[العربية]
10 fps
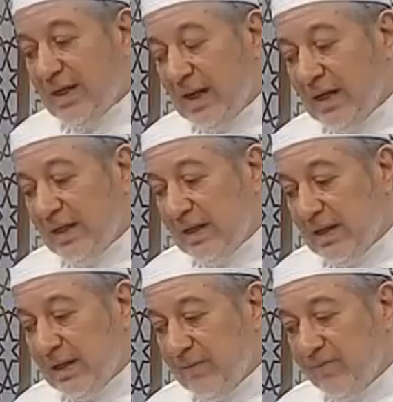
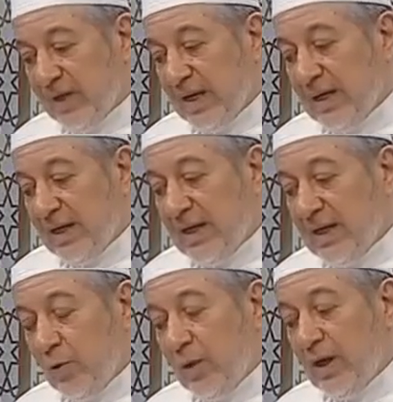الحقيقة
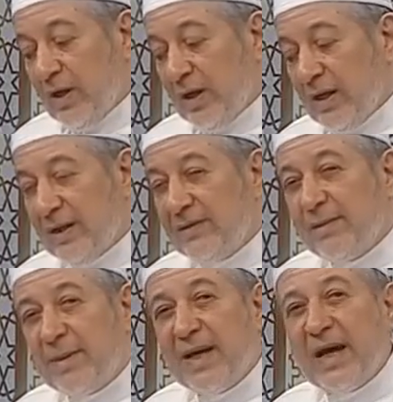آه،, آه
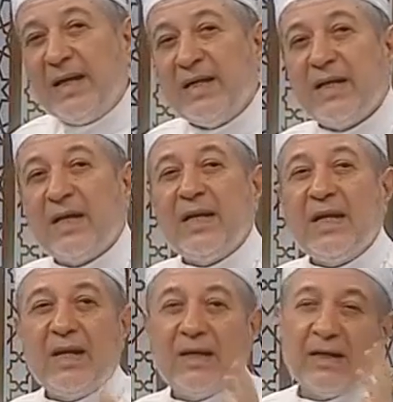انتبه أحيانا
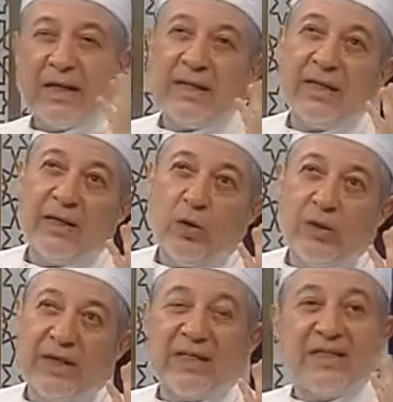يعني
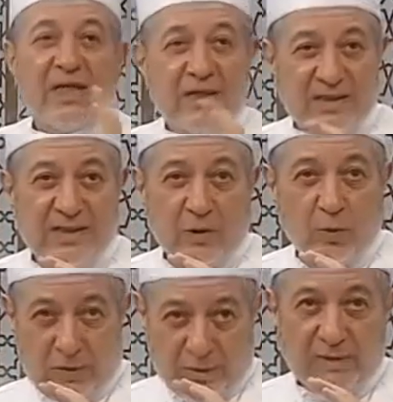تحسين
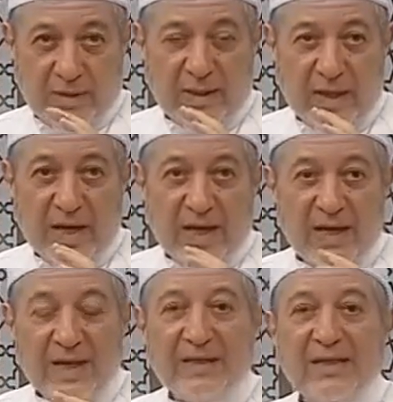الصوت
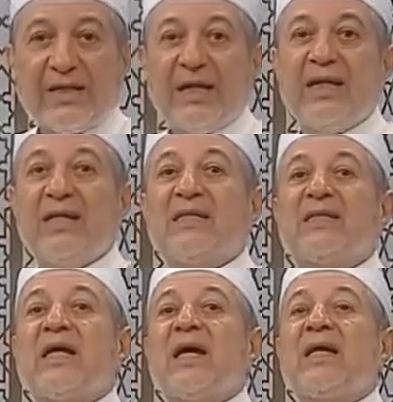قد يجعل
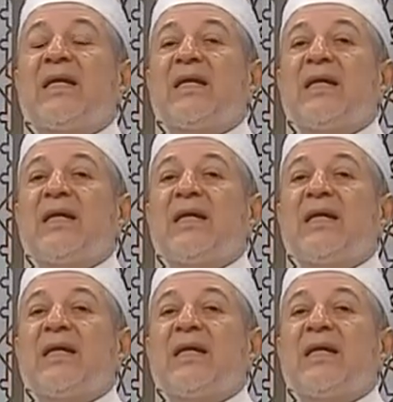الإنسان